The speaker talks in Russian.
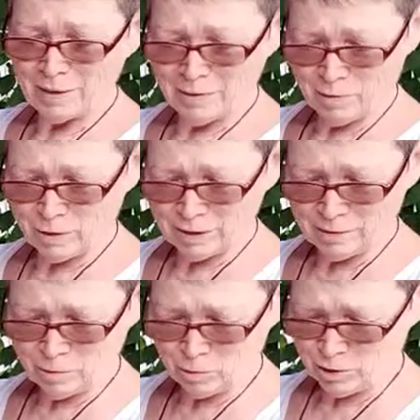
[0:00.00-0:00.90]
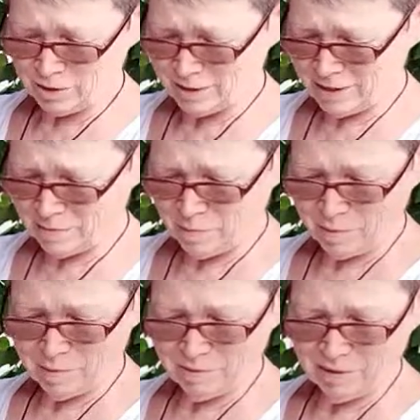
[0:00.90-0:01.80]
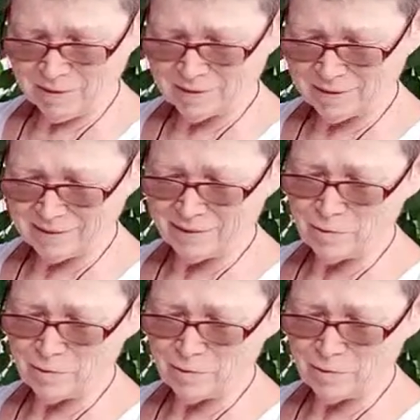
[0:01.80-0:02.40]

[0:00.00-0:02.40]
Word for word: Но ну, вот это вот точно зять прибивал. Это.